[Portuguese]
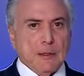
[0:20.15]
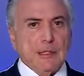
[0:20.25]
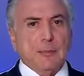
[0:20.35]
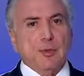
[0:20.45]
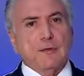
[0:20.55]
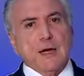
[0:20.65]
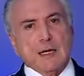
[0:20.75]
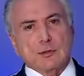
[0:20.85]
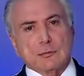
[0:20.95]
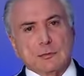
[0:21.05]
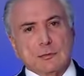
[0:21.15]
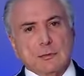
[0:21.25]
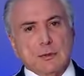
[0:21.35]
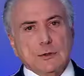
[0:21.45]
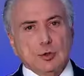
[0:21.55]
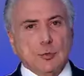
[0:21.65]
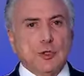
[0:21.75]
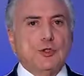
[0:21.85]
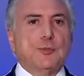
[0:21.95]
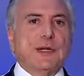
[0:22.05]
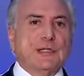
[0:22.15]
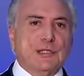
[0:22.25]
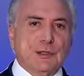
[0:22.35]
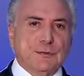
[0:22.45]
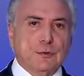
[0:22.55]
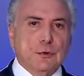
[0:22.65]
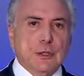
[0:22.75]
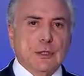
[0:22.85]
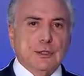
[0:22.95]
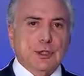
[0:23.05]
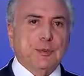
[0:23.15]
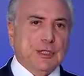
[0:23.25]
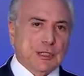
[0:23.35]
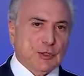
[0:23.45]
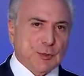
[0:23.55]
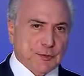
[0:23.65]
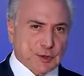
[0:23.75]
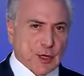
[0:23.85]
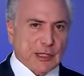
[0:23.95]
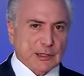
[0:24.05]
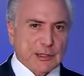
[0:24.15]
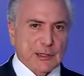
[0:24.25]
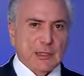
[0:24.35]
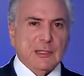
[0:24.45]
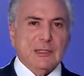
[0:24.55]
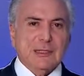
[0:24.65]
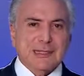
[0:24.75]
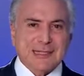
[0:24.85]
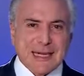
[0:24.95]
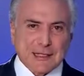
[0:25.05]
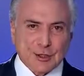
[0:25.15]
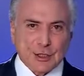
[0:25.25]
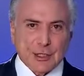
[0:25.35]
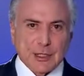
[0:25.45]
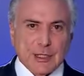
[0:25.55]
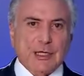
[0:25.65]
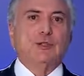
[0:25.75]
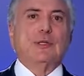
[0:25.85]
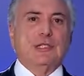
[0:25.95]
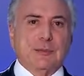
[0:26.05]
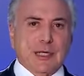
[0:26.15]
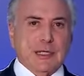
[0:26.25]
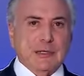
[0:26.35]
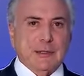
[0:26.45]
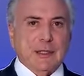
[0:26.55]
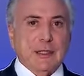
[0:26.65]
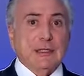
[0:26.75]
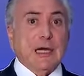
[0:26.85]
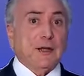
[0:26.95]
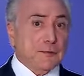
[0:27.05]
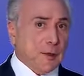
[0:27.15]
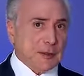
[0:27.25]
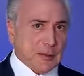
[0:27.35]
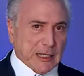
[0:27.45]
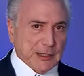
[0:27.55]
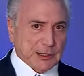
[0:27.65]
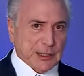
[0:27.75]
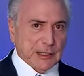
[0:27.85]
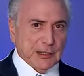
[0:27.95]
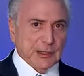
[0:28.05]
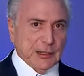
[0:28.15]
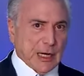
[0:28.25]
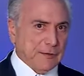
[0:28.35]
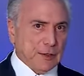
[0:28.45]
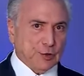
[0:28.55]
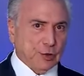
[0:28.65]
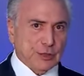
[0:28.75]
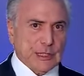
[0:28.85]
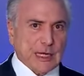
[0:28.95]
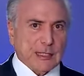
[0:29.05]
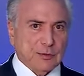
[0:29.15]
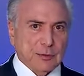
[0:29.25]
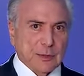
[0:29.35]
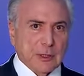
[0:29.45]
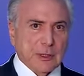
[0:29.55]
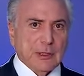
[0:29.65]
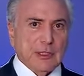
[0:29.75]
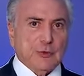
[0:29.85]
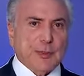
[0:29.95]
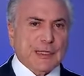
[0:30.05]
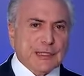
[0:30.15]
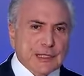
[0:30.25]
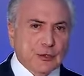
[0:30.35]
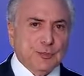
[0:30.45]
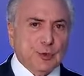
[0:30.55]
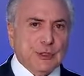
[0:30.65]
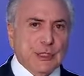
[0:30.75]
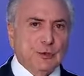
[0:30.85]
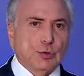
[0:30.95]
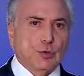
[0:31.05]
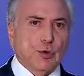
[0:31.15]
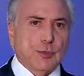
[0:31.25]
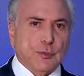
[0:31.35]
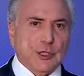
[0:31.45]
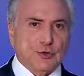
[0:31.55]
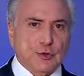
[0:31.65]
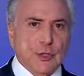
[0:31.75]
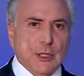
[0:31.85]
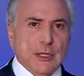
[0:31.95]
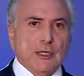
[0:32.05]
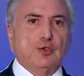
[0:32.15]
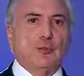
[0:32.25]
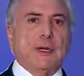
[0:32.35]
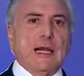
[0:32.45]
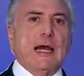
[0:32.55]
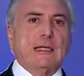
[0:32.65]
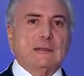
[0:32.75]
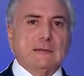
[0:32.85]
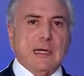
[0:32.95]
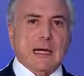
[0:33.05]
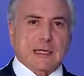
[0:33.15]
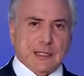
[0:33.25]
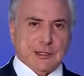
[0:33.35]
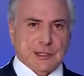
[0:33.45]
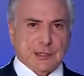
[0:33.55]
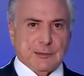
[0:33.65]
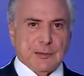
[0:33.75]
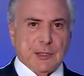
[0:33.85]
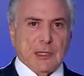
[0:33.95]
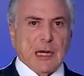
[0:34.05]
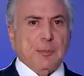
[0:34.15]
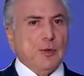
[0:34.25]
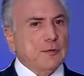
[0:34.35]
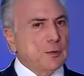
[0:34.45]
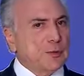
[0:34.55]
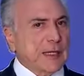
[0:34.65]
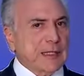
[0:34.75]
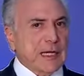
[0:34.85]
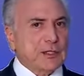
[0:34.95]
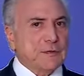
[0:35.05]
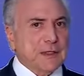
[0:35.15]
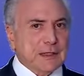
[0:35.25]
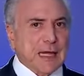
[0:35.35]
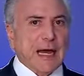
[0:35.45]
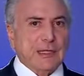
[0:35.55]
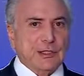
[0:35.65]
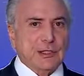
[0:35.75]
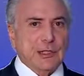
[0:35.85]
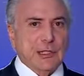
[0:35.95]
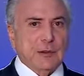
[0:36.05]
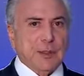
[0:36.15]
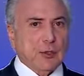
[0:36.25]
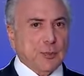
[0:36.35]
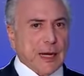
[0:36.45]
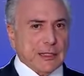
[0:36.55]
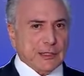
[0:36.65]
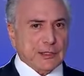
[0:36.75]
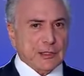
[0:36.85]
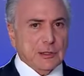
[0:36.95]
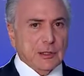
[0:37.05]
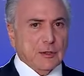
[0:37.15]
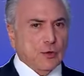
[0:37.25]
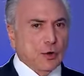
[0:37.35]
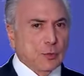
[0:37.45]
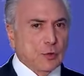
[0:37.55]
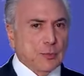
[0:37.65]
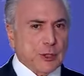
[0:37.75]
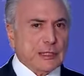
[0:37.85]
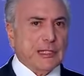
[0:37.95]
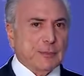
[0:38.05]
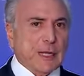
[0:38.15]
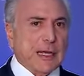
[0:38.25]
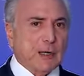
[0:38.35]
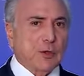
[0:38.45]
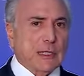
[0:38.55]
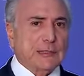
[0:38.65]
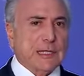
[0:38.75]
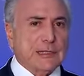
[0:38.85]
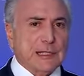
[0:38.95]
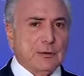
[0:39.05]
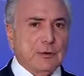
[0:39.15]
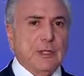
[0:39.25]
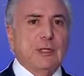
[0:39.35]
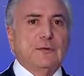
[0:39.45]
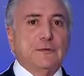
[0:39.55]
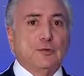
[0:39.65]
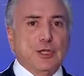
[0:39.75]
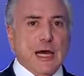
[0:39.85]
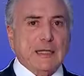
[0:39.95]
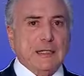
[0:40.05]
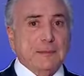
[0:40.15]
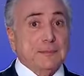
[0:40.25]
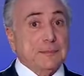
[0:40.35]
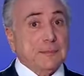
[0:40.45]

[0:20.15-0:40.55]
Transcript: e aprovaram número expressivo de medidas provisórias sete em uma semana. E a reforma trabalhista avançou no Senado expressão, portanto, do compromisso em superar a crise. Aprovamos matérias vitais para o país, como, por exemplo, a regularização fundiária.